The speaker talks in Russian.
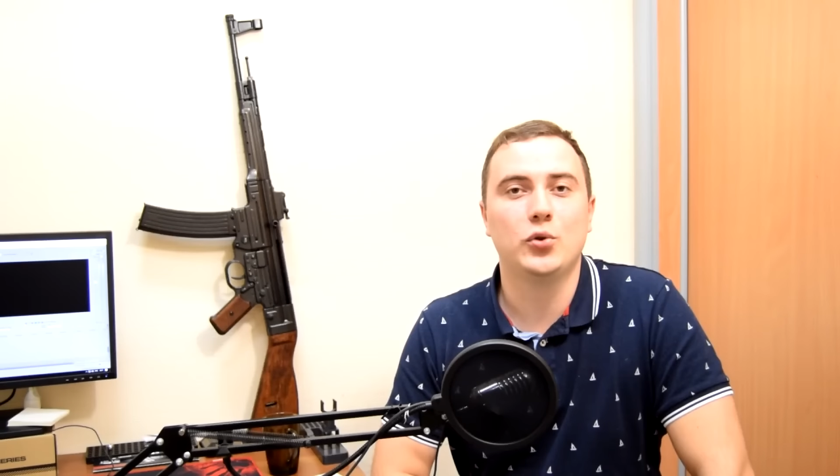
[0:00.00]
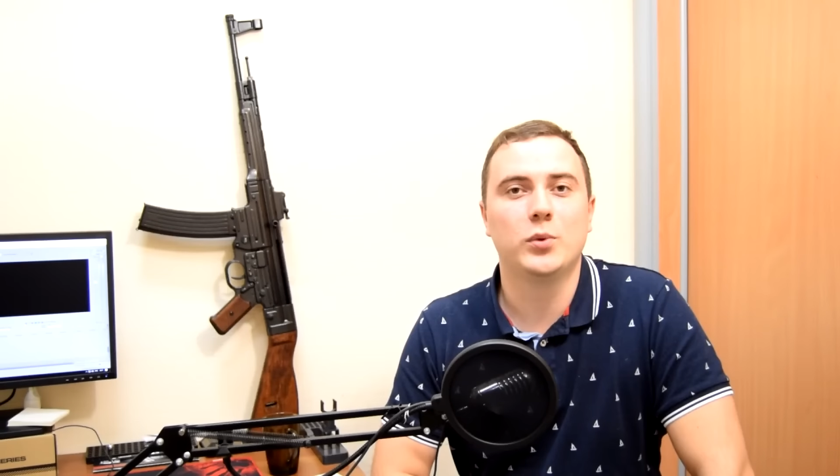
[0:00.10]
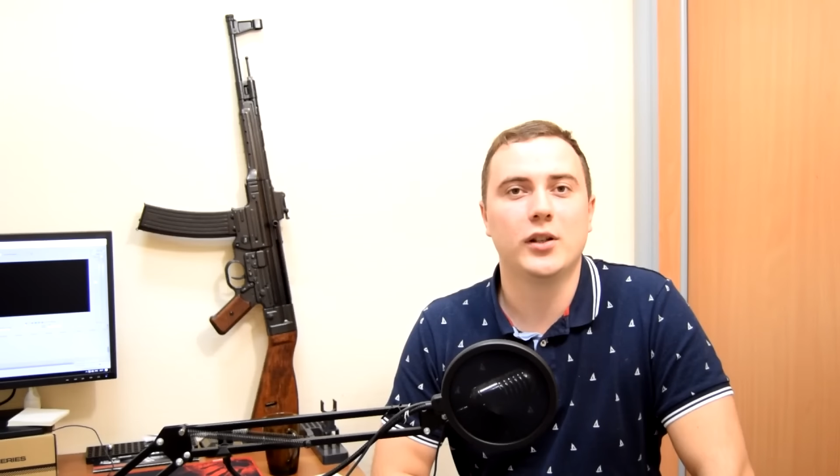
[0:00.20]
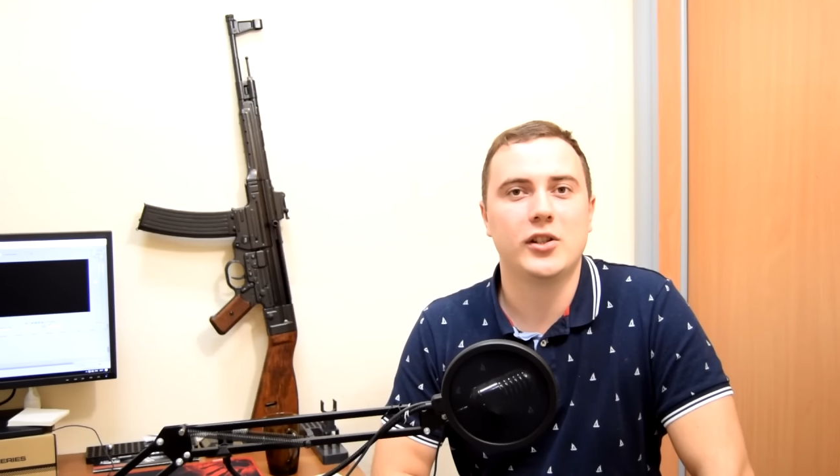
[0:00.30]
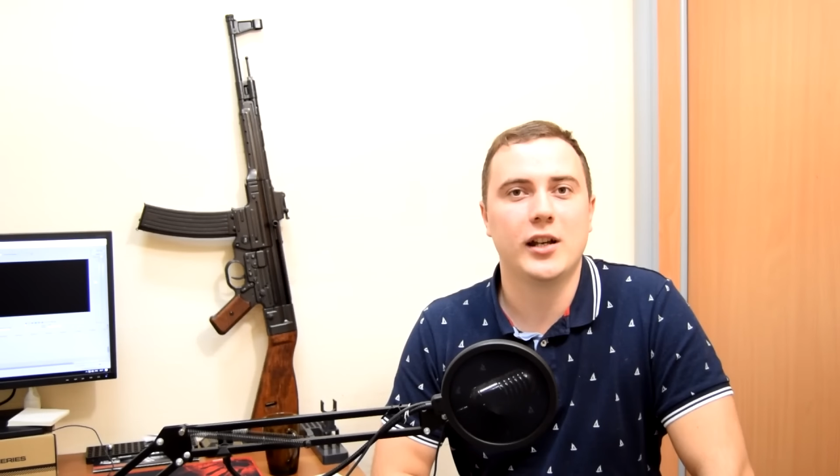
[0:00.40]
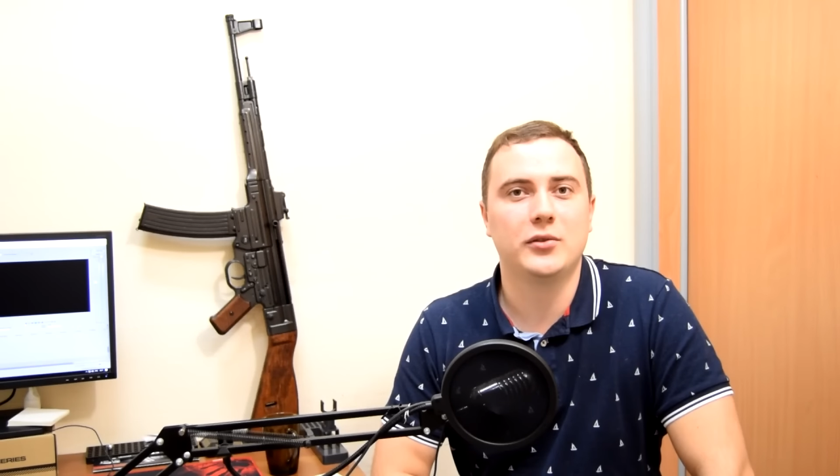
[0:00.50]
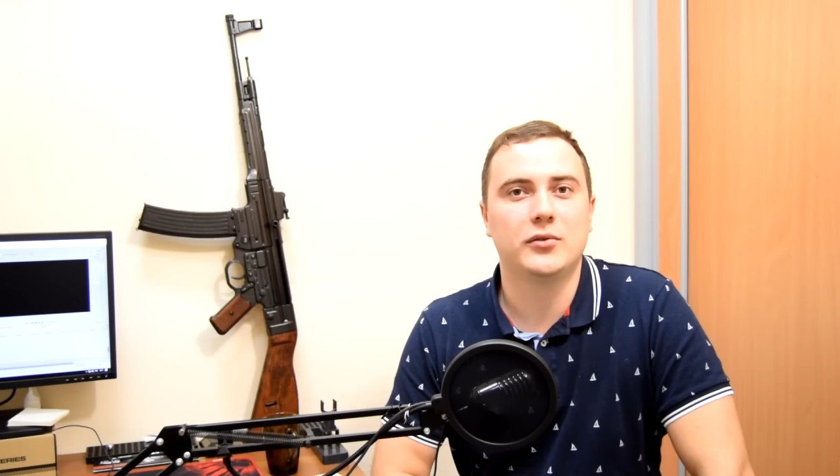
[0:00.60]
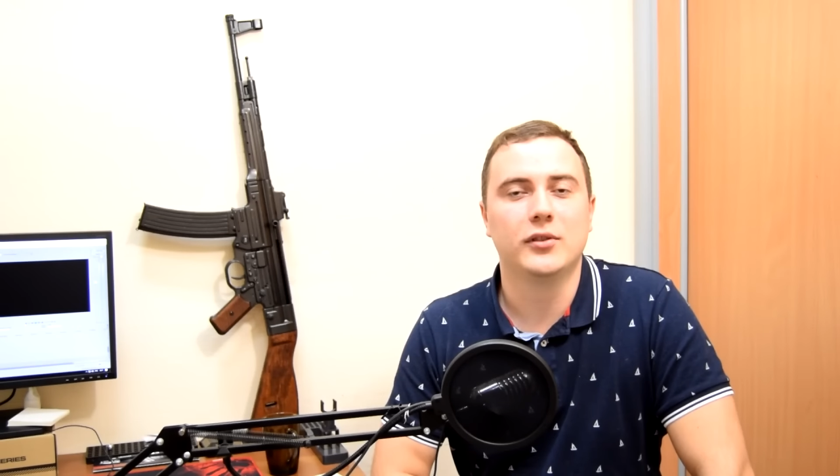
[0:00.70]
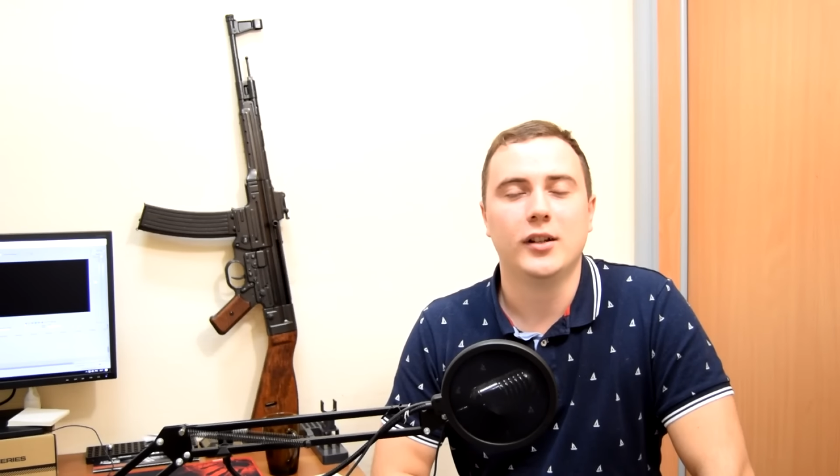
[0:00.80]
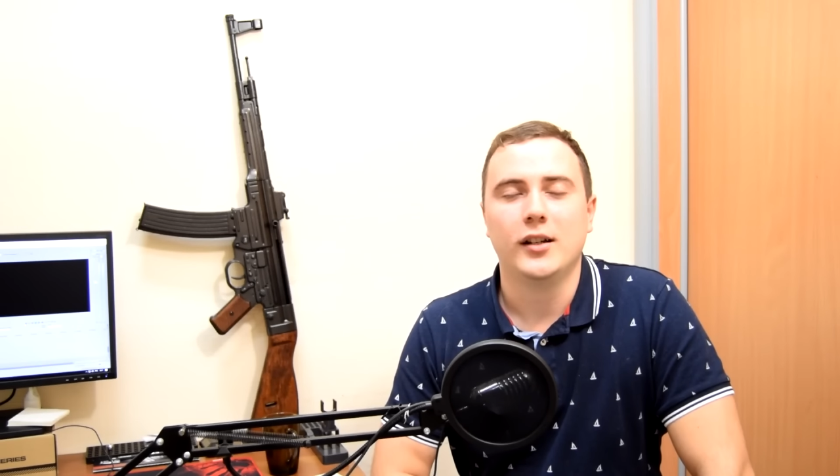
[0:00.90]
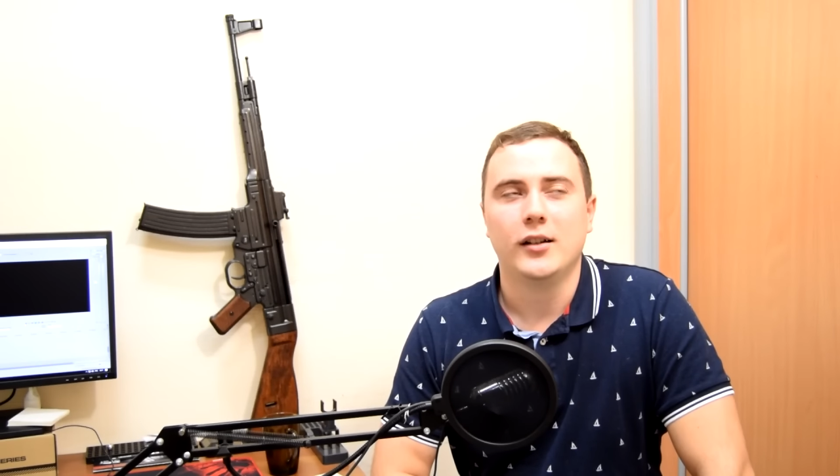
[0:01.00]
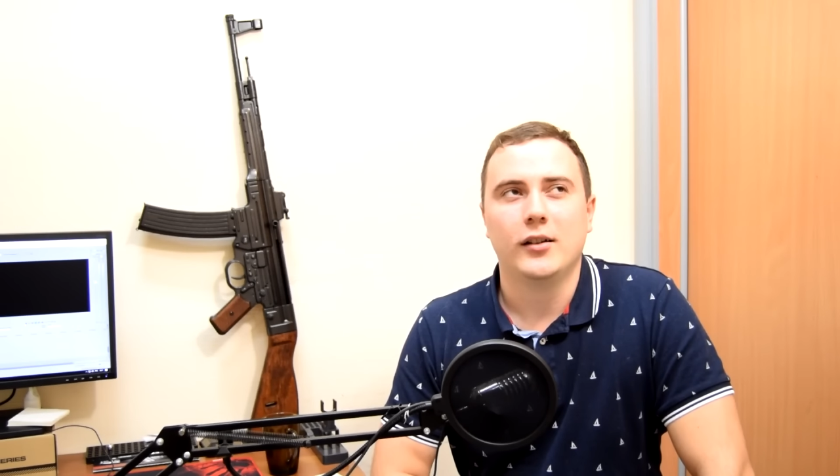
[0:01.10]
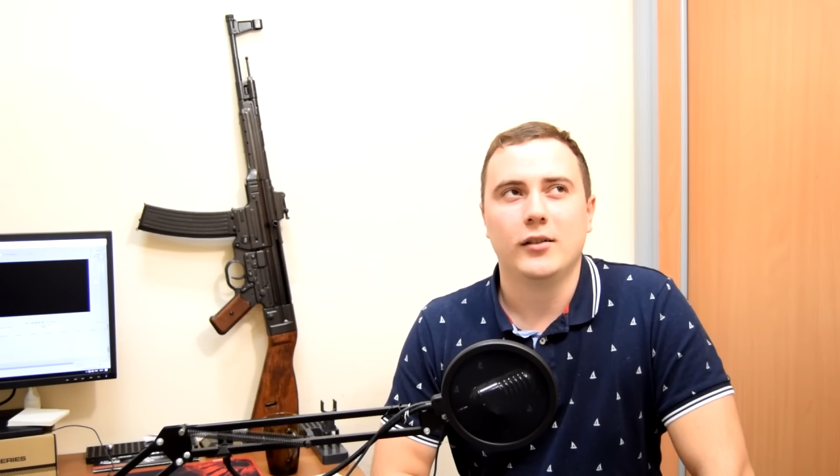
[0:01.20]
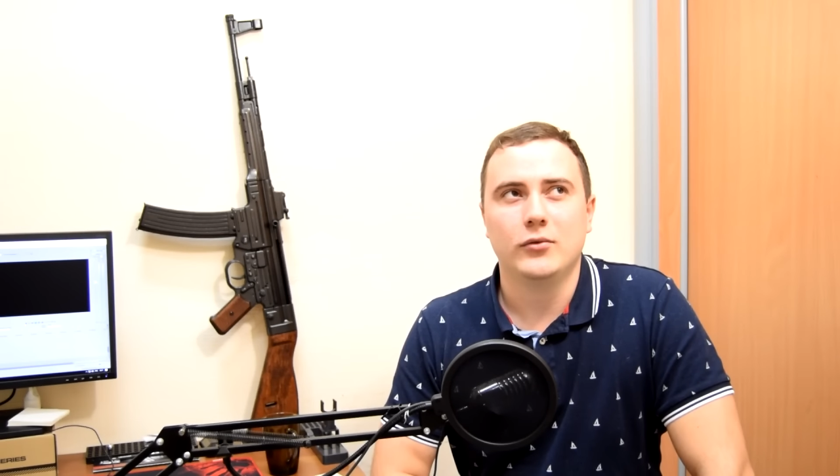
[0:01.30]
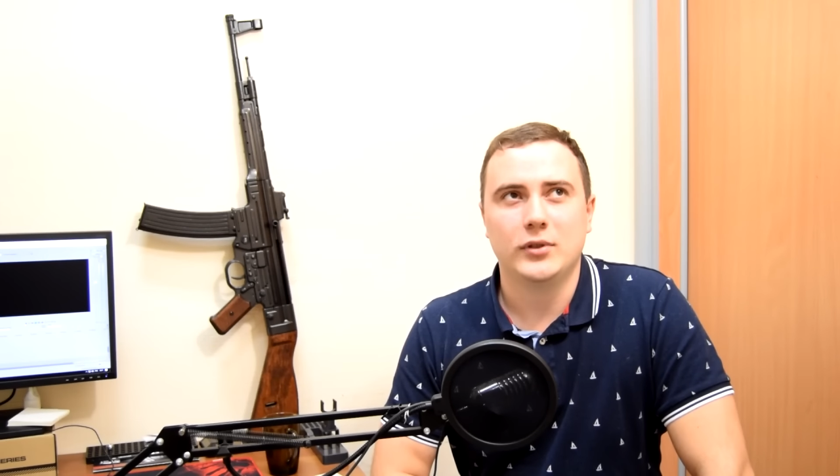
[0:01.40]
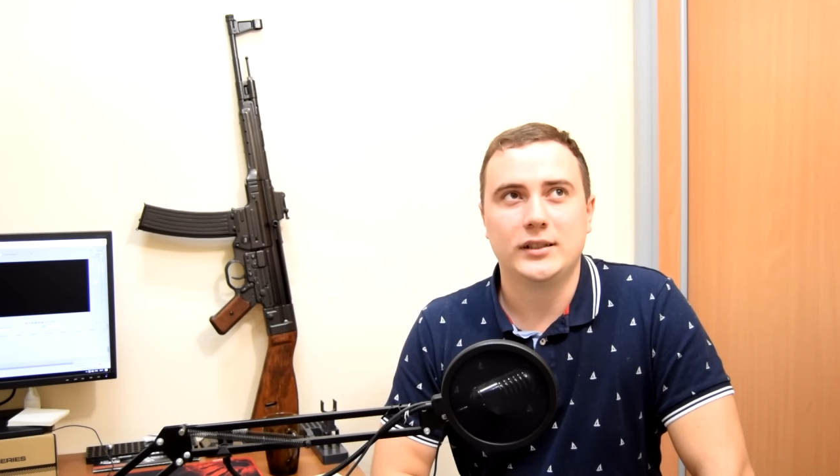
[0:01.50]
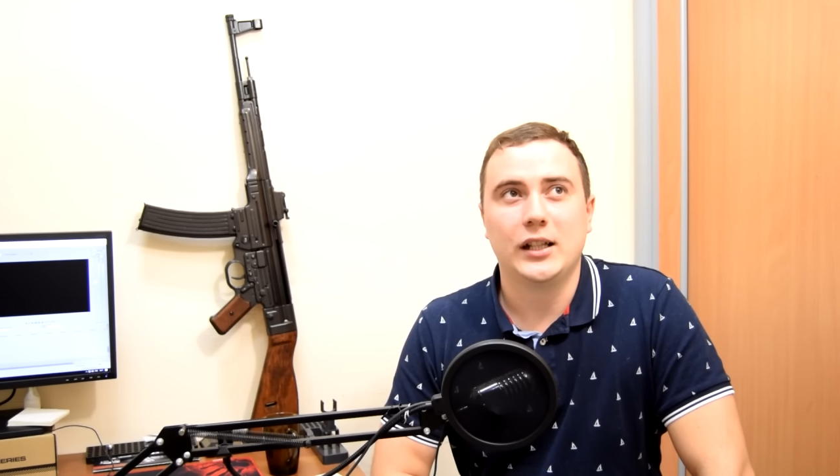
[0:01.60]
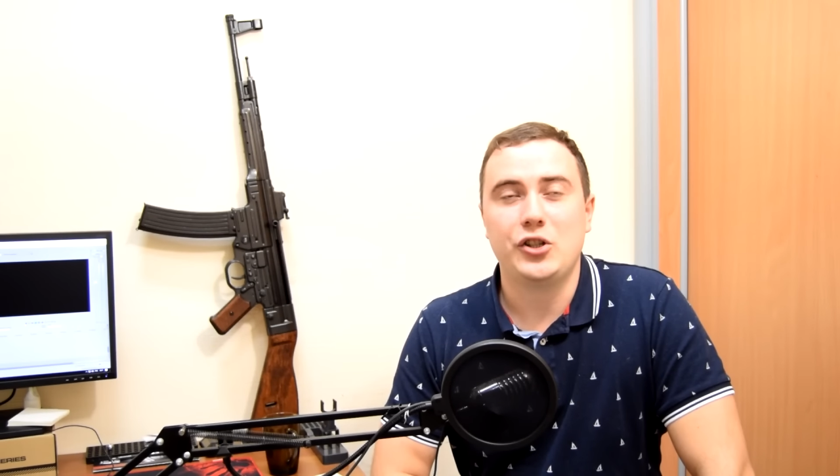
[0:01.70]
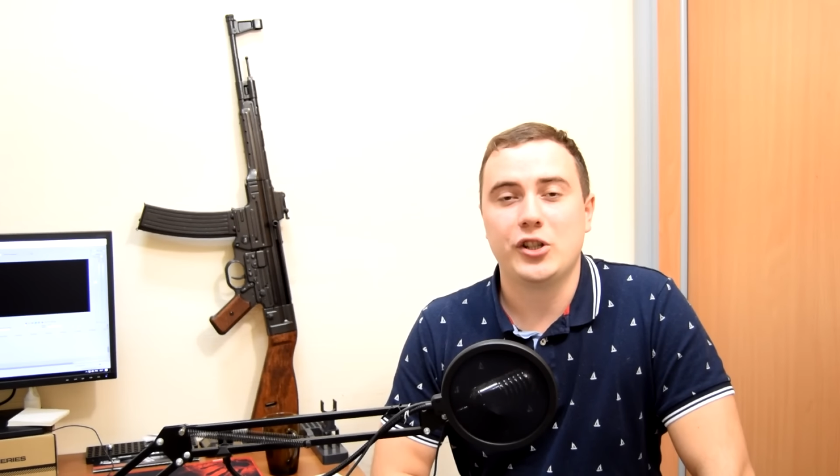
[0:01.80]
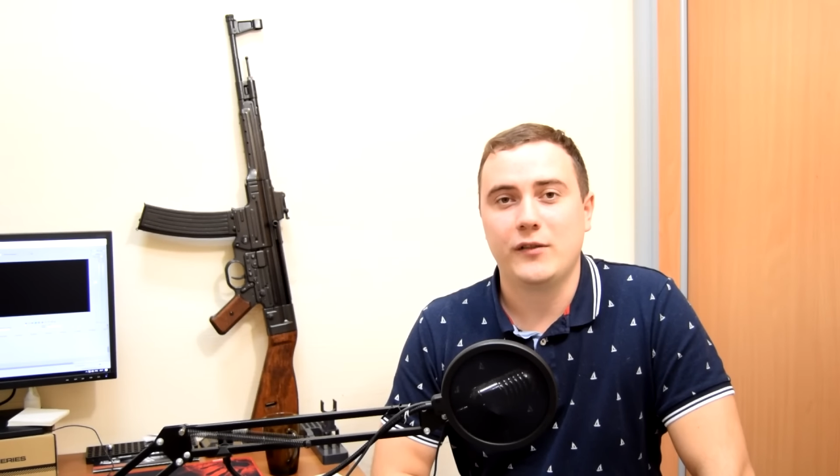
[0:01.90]
площадку.
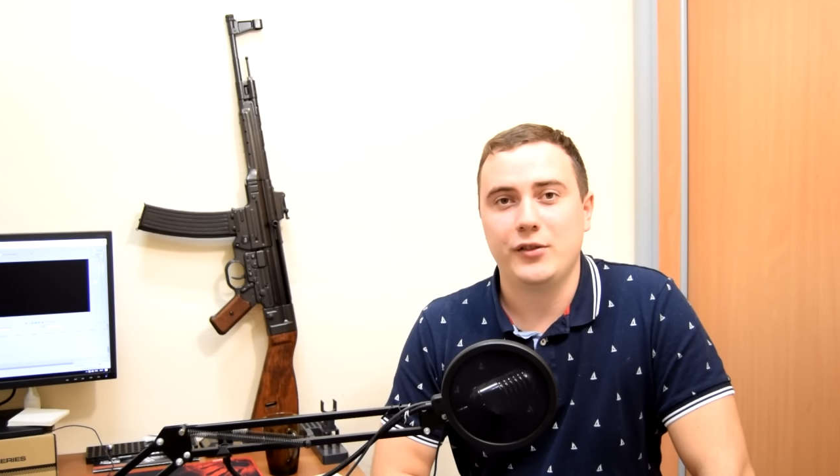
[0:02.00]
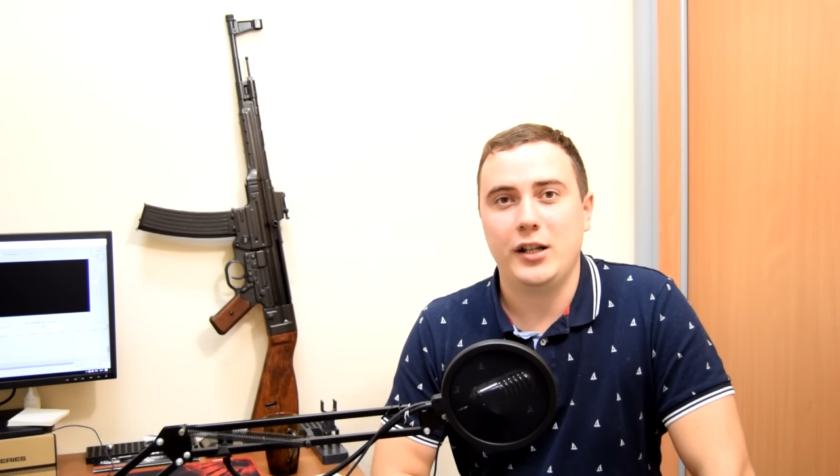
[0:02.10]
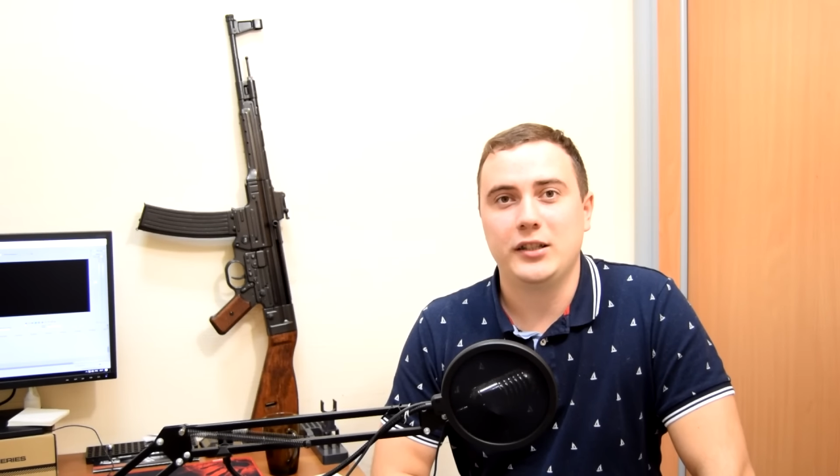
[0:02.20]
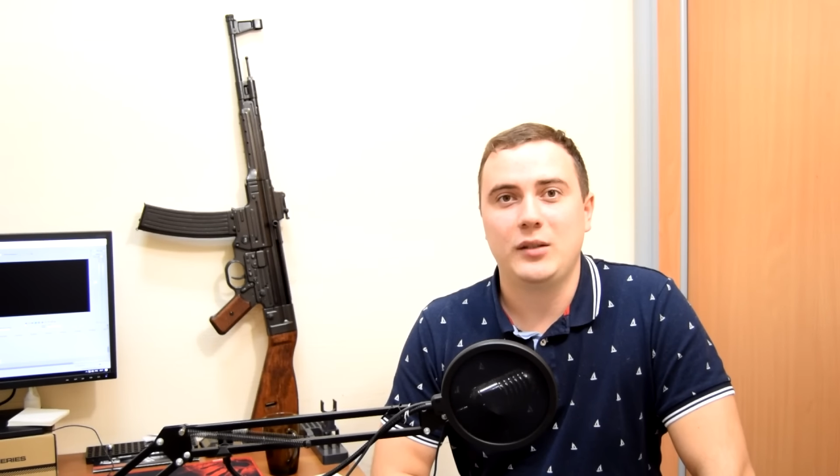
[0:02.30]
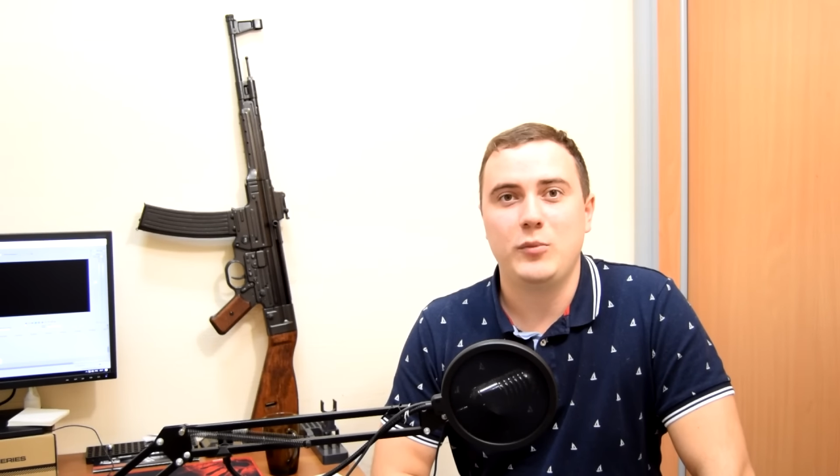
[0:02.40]
Достаточно квадратных